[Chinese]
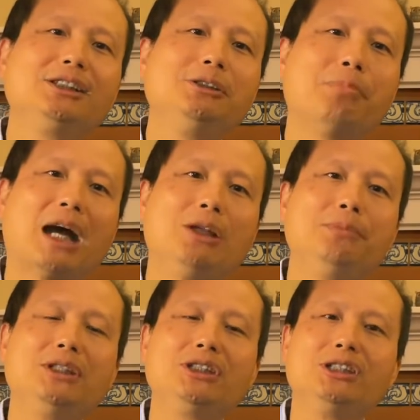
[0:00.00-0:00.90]
一百
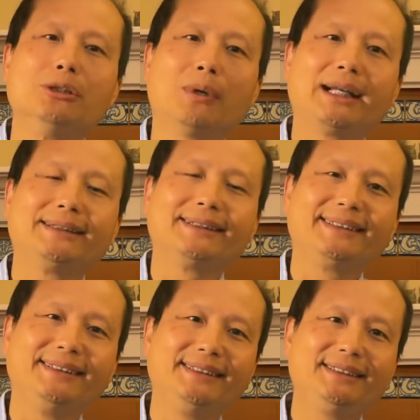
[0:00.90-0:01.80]
米以外的
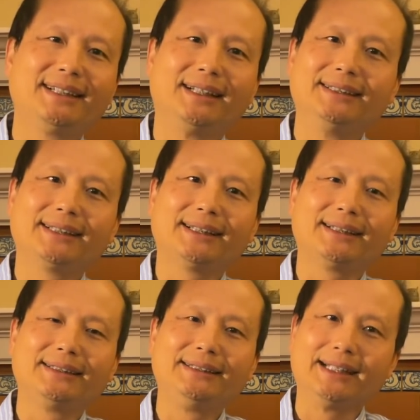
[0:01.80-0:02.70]
敌人的
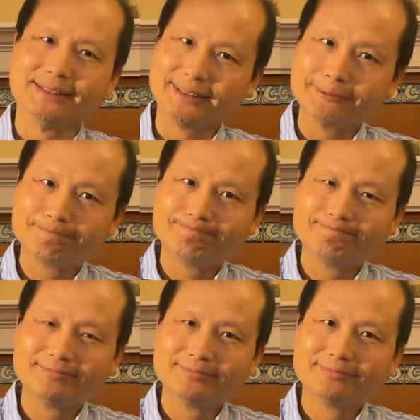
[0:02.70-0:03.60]
眼睛。
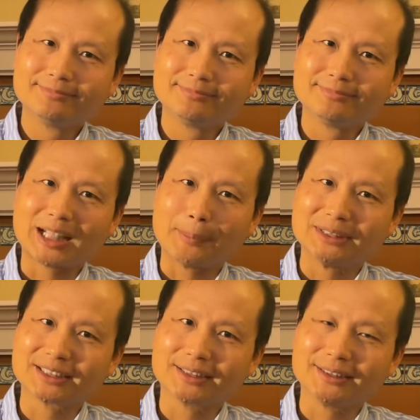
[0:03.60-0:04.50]
那么
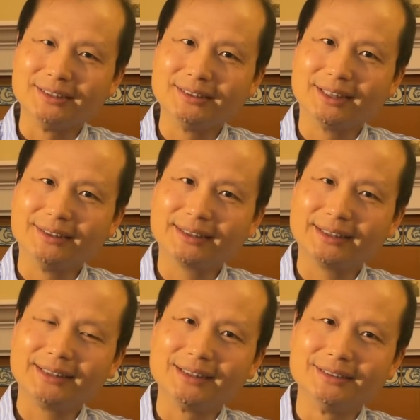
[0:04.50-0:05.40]
这个敌人的
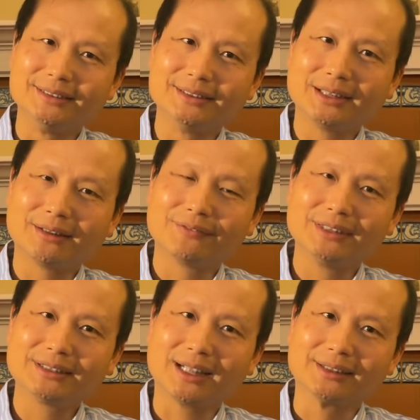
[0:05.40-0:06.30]
眼睛要
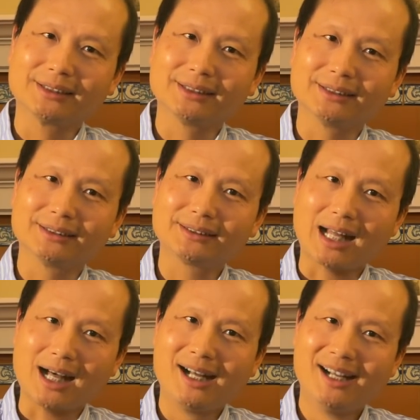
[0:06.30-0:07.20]
非常的
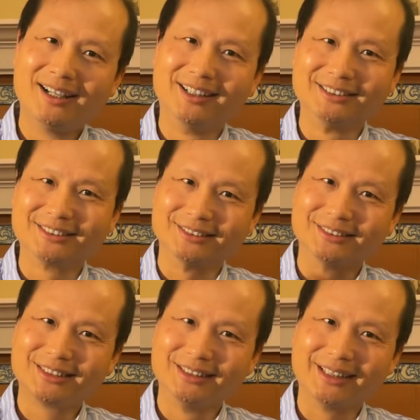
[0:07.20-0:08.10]
大，直
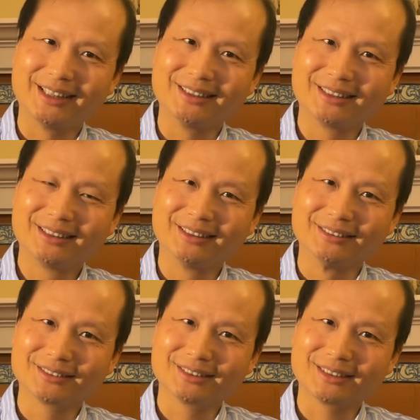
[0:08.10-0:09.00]
径得呃
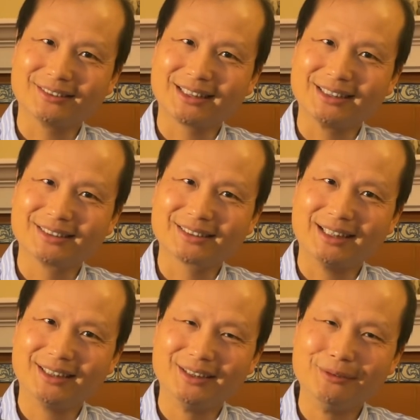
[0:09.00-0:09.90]
至少得
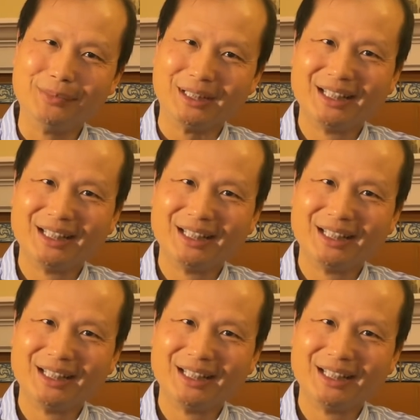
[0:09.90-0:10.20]
三厘米，